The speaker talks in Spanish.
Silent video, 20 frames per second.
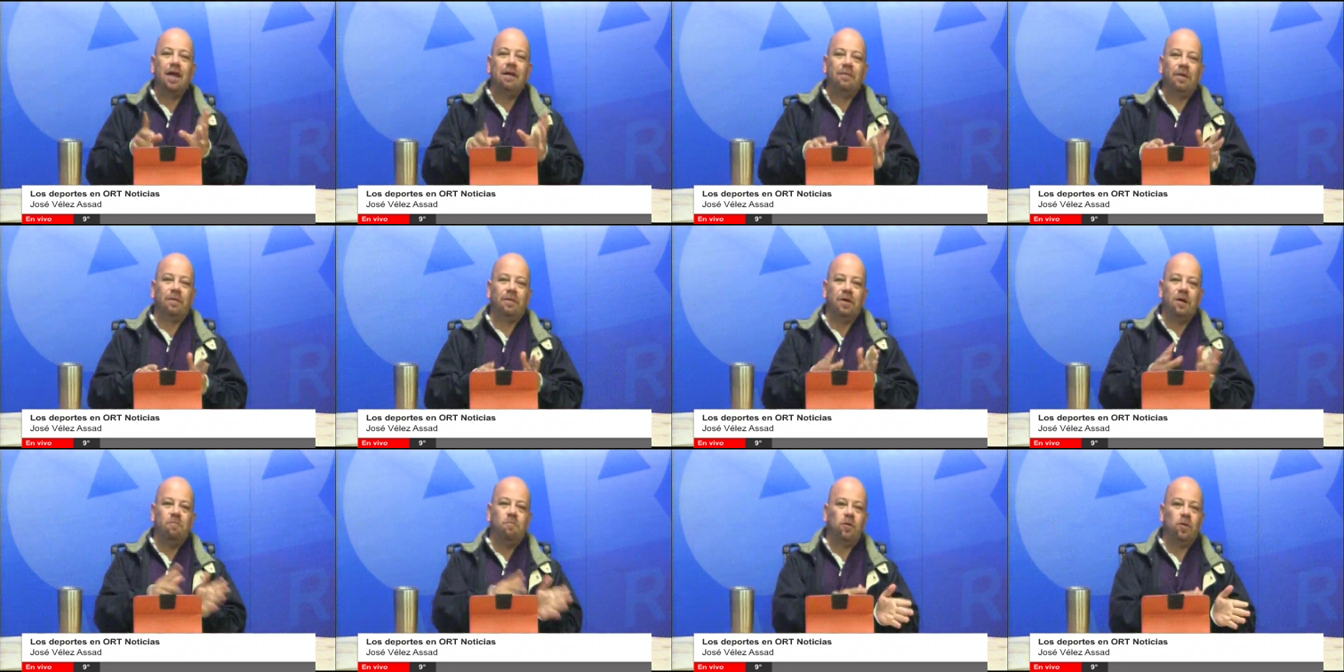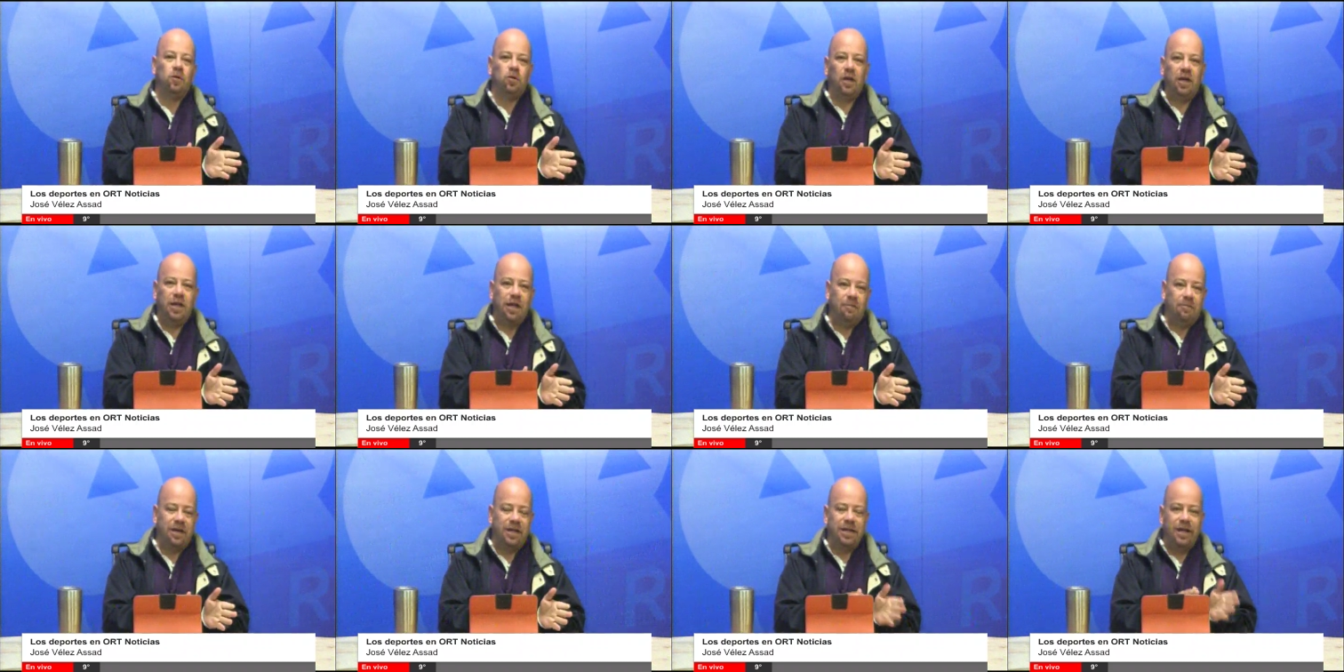pero bueno, el punto de
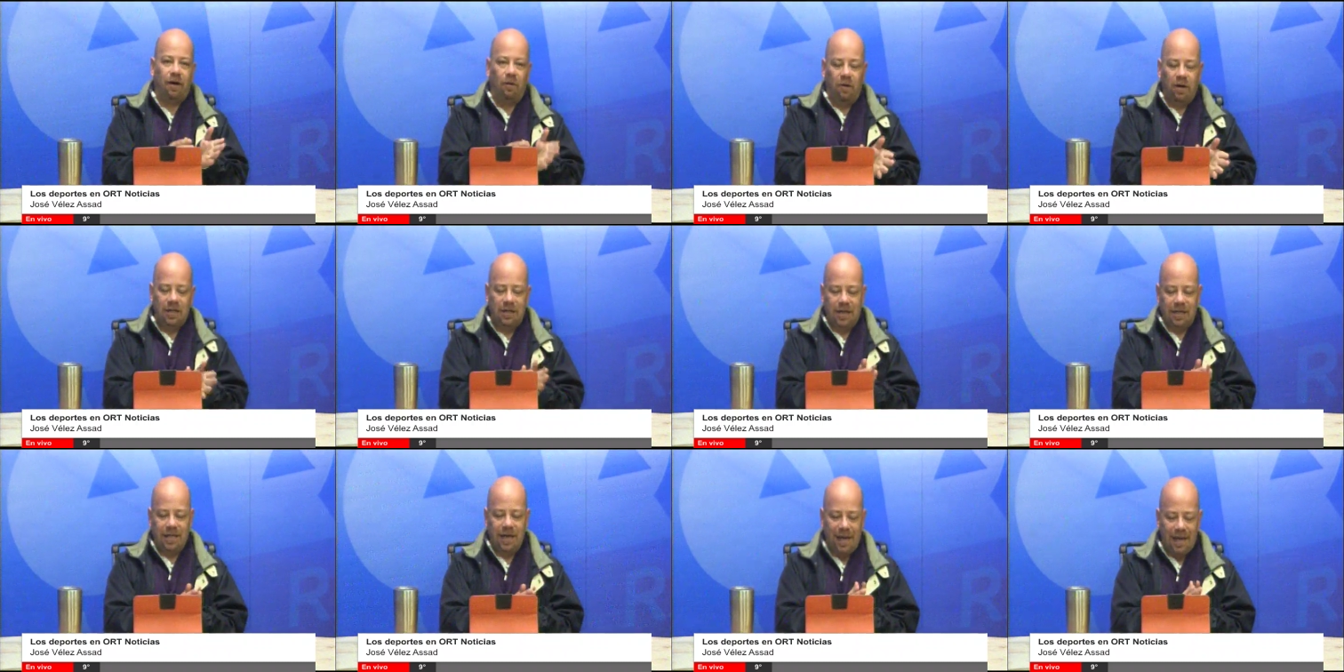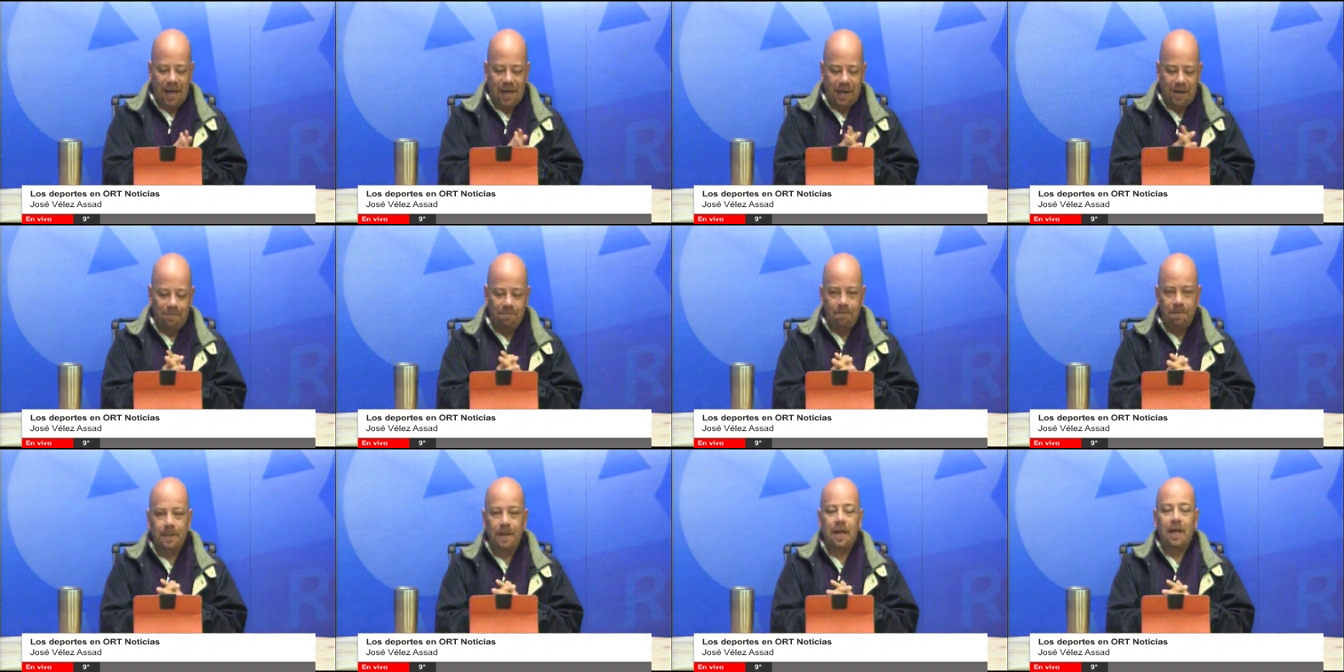quiebre llegó el día de
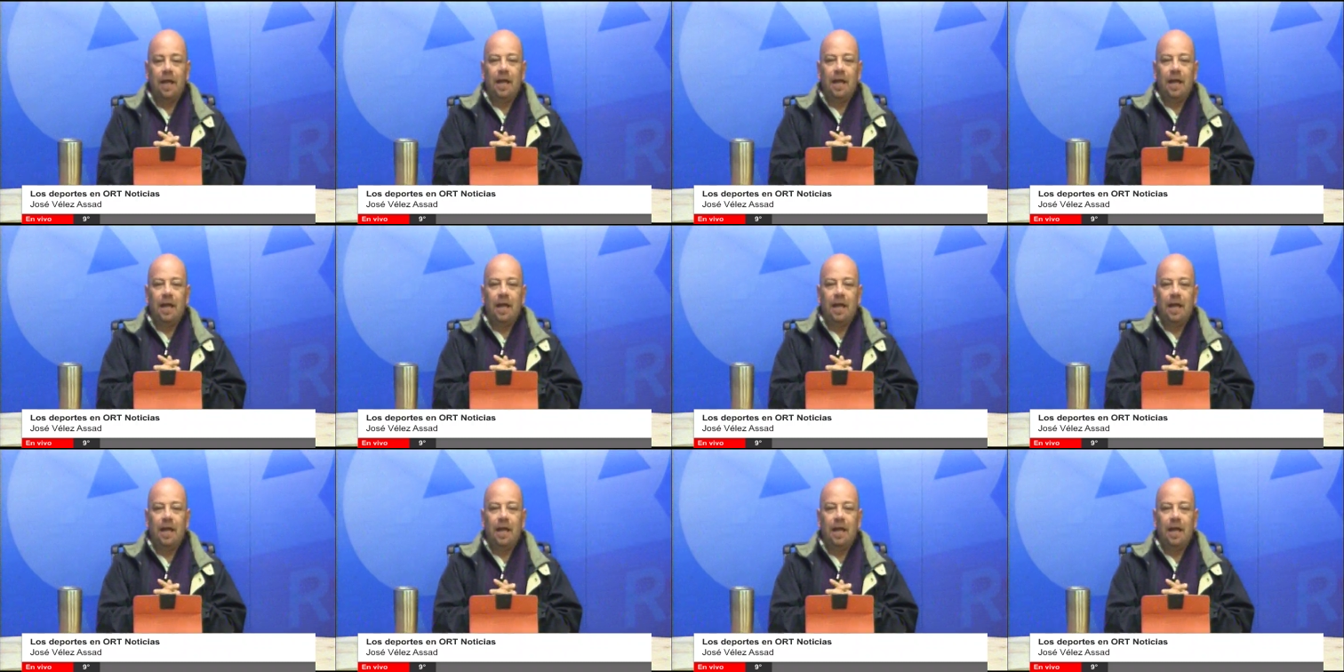ayer